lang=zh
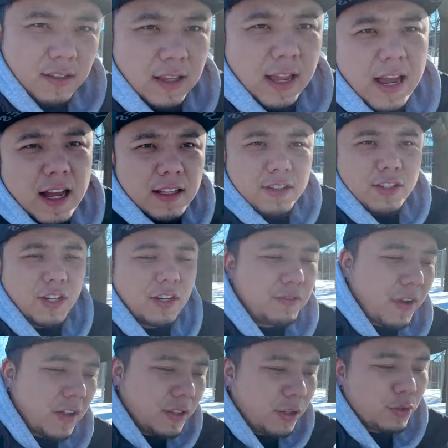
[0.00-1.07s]
它的这个
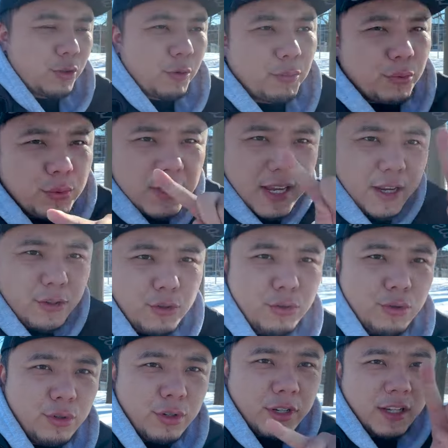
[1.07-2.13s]
防抖就不再
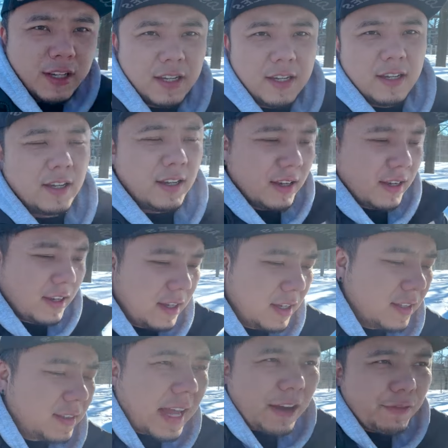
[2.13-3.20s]
去
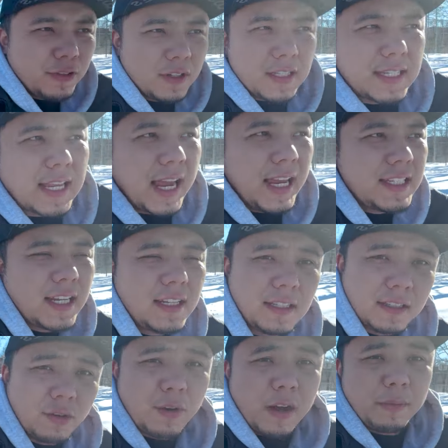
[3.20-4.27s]
大幅的裁剪你的
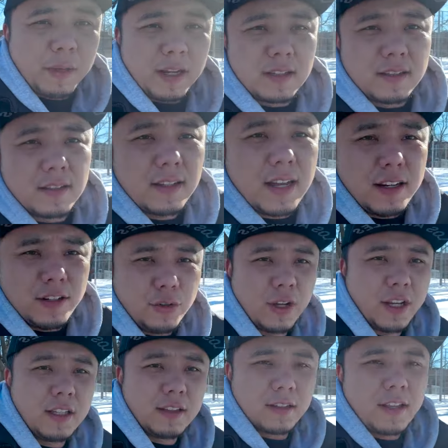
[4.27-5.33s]
画面了，那你就可
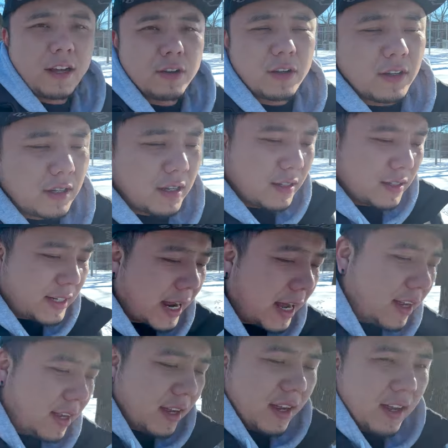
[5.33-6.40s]
以得到一个更加
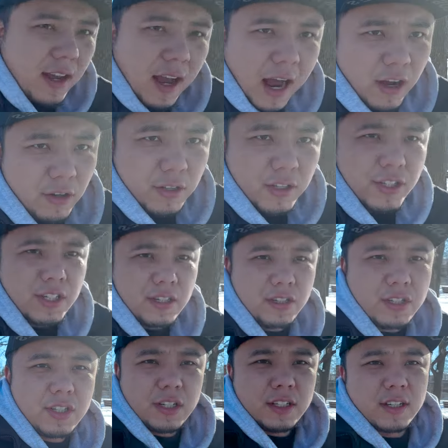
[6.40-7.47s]
好的、清
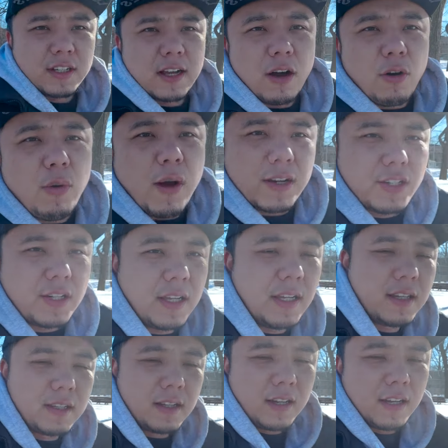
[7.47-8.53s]
晰的、高画质的一
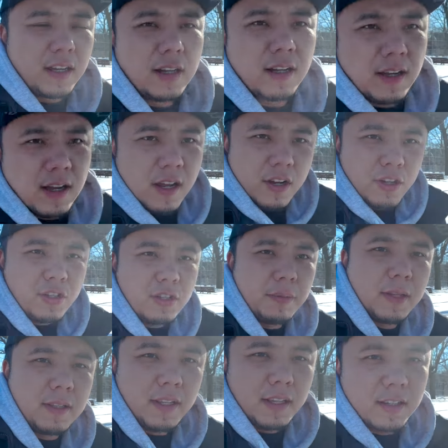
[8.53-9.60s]
个视
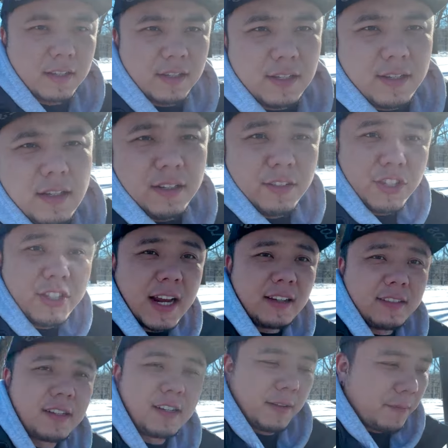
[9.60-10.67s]
频的一个影像
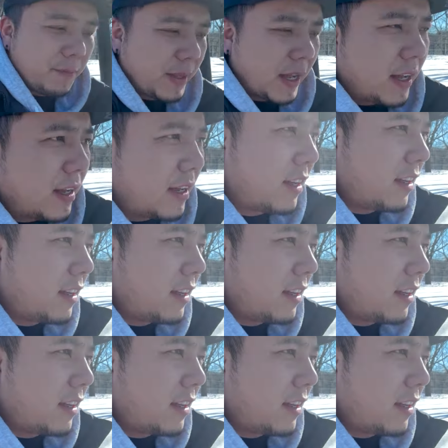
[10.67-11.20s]
啊。那